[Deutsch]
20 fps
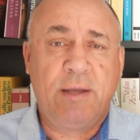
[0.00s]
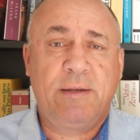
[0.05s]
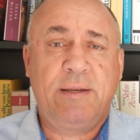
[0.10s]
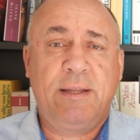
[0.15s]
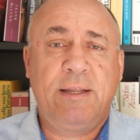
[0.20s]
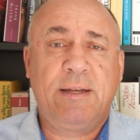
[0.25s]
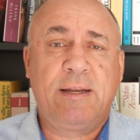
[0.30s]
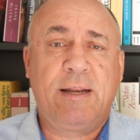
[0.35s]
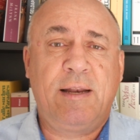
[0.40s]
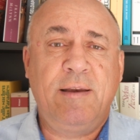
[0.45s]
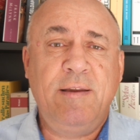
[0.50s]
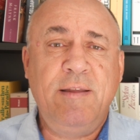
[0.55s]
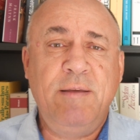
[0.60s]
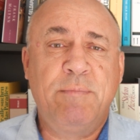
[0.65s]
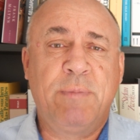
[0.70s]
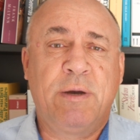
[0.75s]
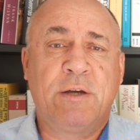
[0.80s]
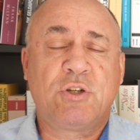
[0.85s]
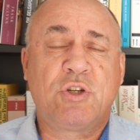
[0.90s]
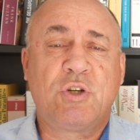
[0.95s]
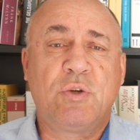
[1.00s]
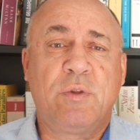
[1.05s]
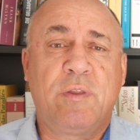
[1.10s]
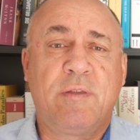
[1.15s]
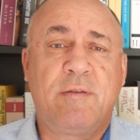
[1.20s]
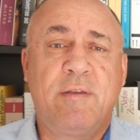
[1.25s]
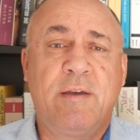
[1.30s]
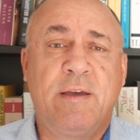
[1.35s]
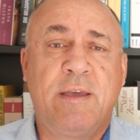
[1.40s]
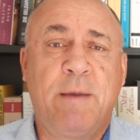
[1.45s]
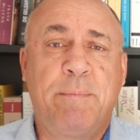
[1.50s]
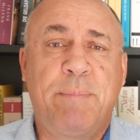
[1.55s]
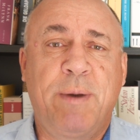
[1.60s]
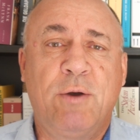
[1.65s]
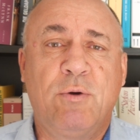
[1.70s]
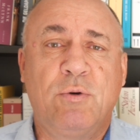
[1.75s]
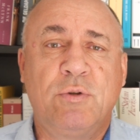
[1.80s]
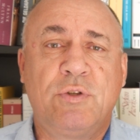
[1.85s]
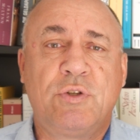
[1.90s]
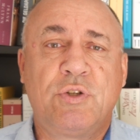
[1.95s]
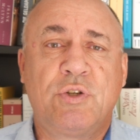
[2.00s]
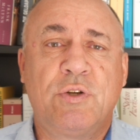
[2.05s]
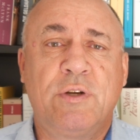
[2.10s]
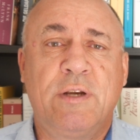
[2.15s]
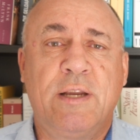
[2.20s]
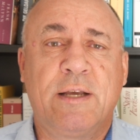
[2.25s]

den Klimaschutz, der ja bei uns schon